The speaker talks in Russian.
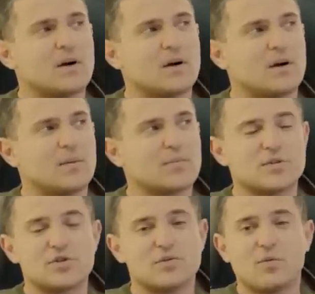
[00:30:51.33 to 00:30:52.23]
А,
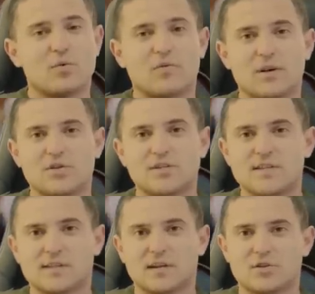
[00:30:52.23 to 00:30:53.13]
после чего буквально через
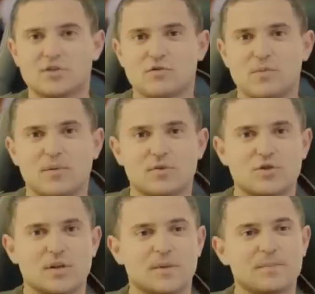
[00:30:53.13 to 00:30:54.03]
несколько часов мы
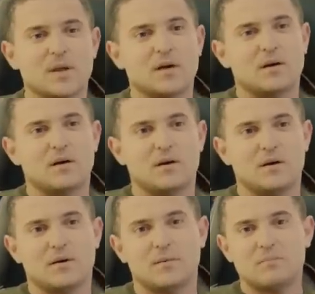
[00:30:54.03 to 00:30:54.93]
получили
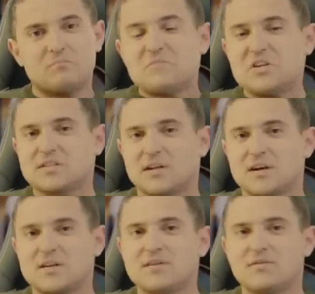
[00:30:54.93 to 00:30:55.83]
а,
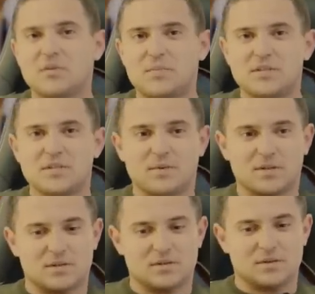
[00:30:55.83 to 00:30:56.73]
несколько гневных писем
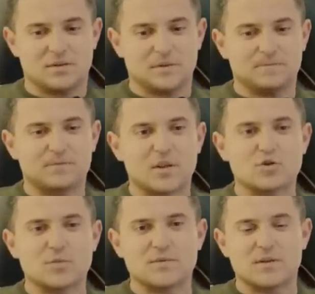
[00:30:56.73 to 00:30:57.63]
от э,
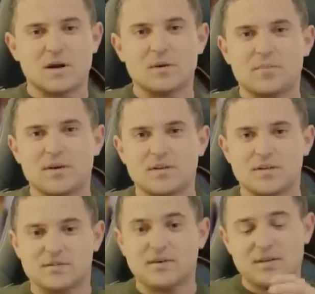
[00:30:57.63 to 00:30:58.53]
собственника компании
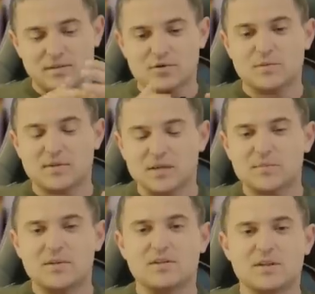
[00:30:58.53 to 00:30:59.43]
Резвани, собственно,
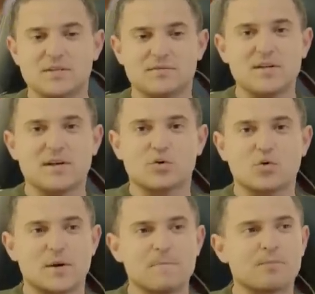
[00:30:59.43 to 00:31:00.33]
господина Резвани,
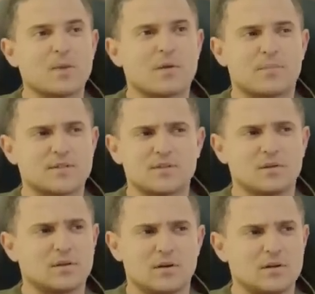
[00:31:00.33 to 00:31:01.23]
который
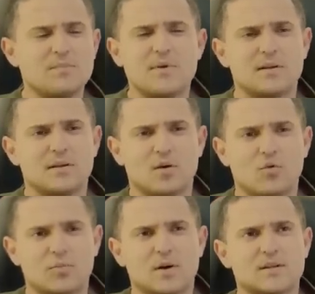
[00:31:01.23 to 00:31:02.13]
просил э, немедленно
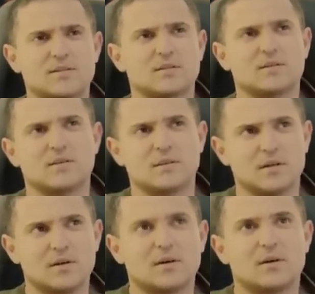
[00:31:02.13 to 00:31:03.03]
убрать э,
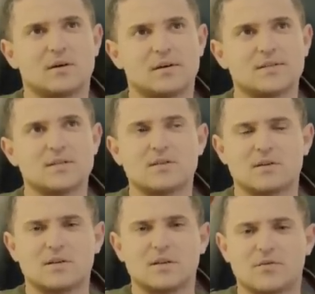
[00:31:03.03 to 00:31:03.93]
из
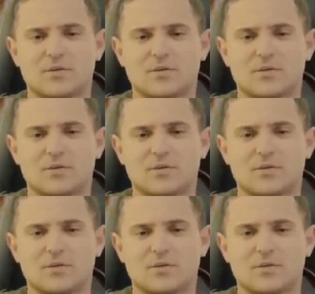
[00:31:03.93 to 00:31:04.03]
интернета